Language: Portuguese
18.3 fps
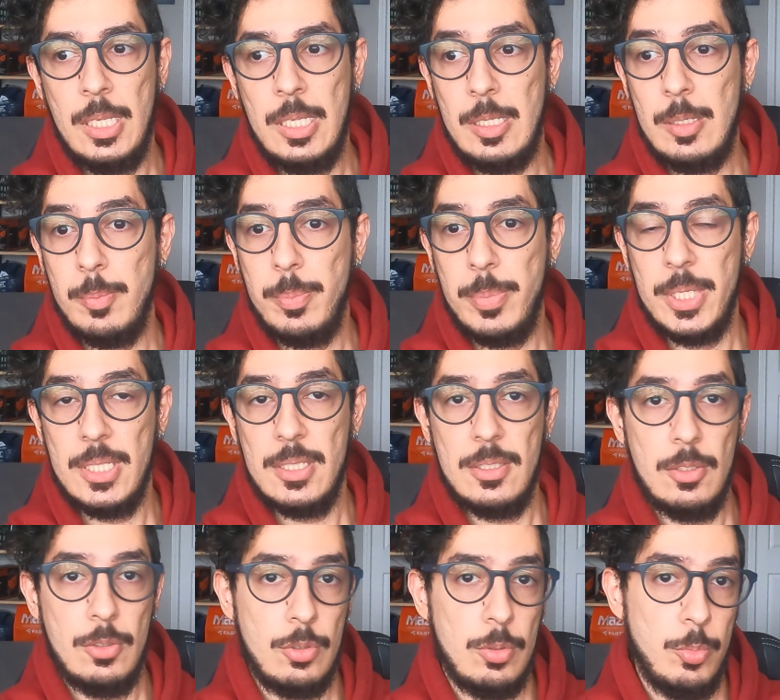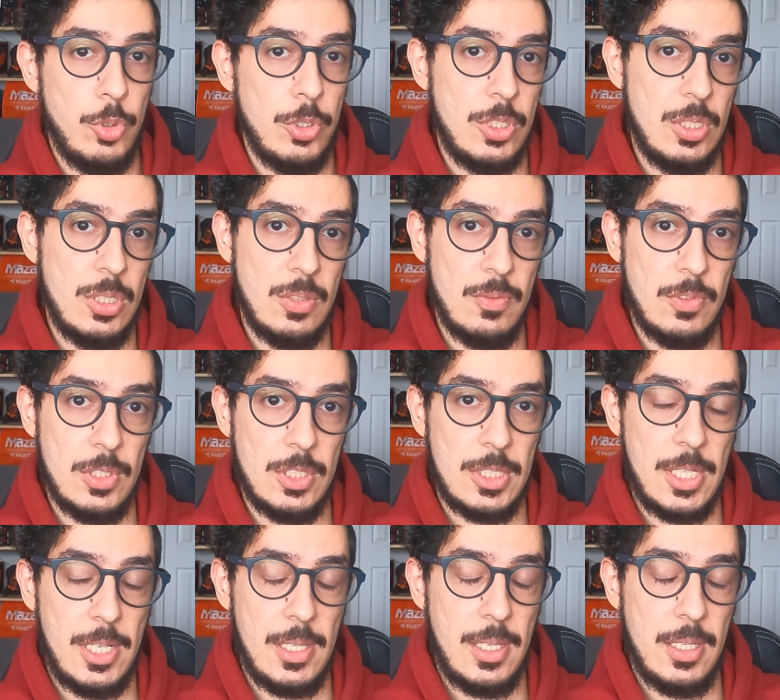empresas automotivas vão
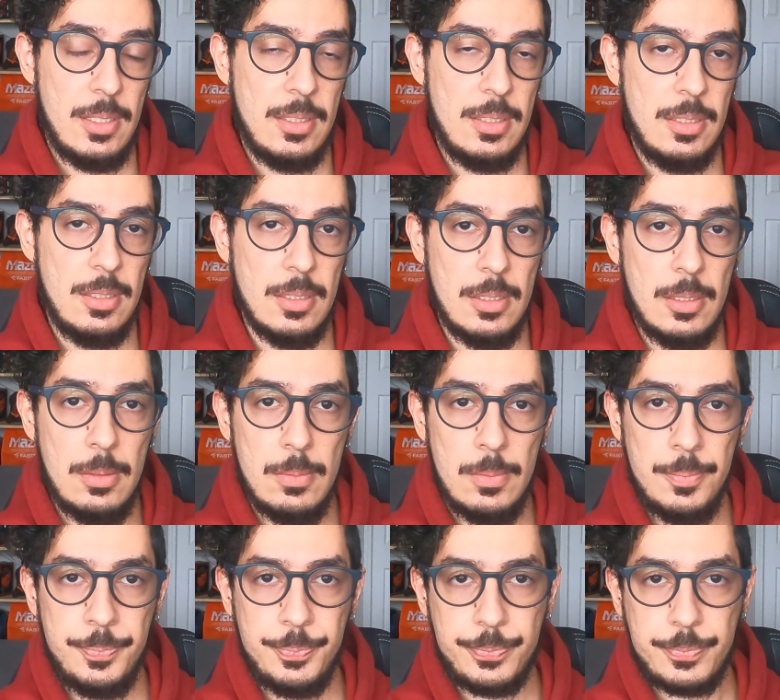estar lá esse ano.